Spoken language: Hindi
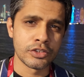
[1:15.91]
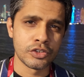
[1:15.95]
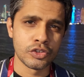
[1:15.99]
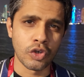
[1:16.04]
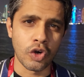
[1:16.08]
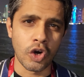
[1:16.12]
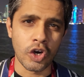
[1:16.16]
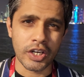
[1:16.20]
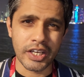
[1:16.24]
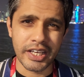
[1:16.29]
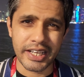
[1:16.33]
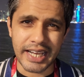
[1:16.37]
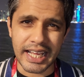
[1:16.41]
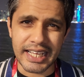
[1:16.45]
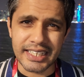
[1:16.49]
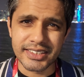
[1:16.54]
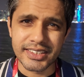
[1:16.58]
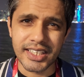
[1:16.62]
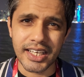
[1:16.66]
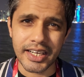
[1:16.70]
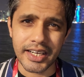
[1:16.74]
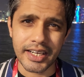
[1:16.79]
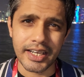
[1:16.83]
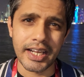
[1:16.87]
जो ऑर्गेनाइज़
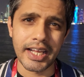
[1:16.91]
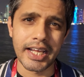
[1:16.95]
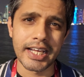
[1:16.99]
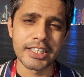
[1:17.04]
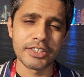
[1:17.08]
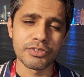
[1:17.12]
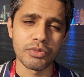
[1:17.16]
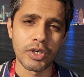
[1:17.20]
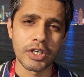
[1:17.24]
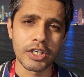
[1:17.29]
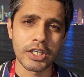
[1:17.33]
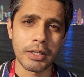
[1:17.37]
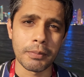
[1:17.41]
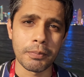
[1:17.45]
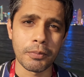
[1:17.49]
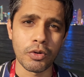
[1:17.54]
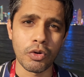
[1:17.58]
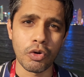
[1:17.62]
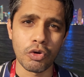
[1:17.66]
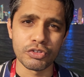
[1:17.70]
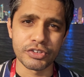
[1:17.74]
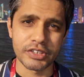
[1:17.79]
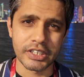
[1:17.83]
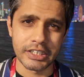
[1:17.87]
कर रहा है इस वर्ल्ड कप को
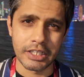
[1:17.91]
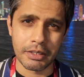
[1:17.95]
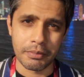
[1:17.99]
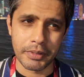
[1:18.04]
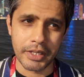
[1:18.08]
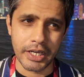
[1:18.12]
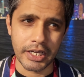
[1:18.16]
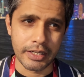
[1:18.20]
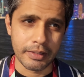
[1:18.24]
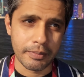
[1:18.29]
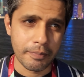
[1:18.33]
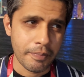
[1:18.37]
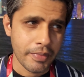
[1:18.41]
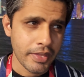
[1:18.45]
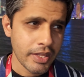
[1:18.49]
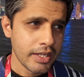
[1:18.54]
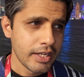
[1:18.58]
उसके दरमियान